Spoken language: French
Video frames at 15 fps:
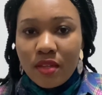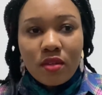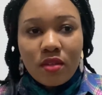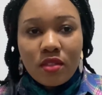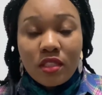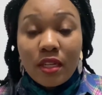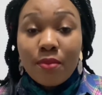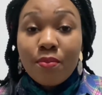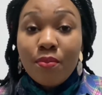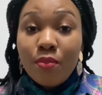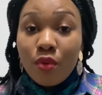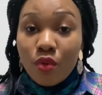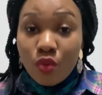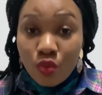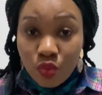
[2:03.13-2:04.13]
J'aime
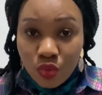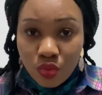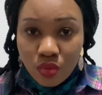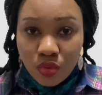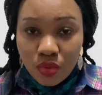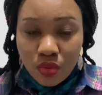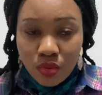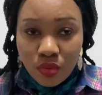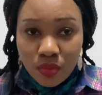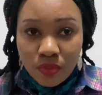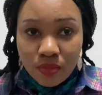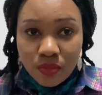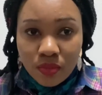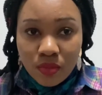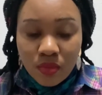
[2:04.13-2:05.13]
beaucoup.
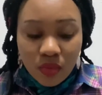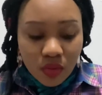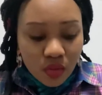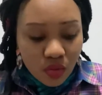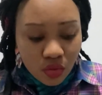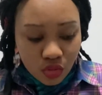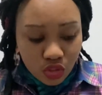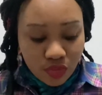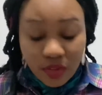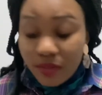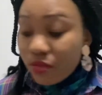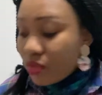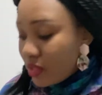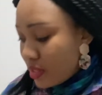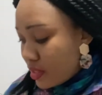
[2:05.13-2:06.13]
Donc, je vais vous
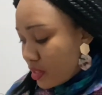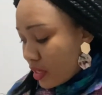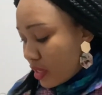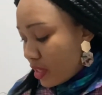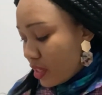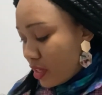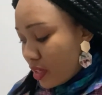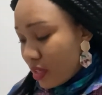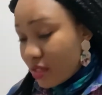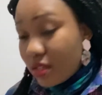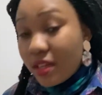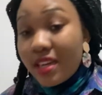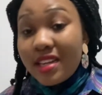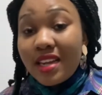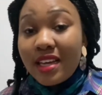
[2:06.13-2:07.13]
lire ce qu'elle ce
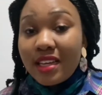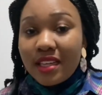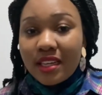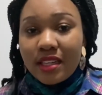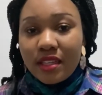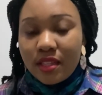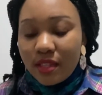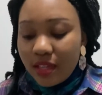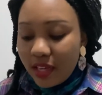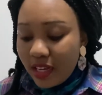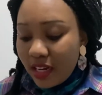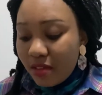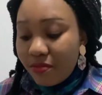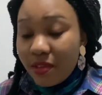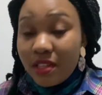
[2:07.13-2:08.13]
qu'elle a écrit. Elle a
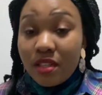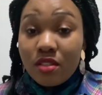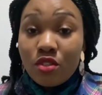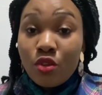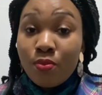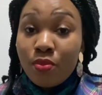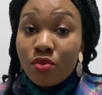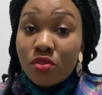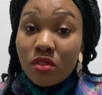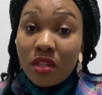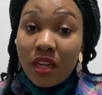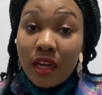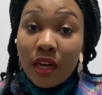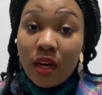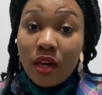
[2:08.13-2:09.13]
fait ce
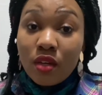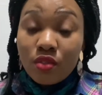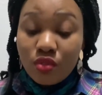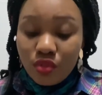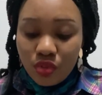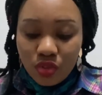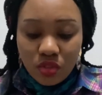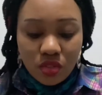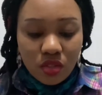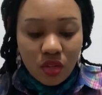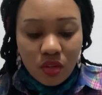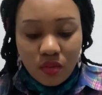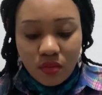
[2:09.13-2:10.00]
post-là en deux temps.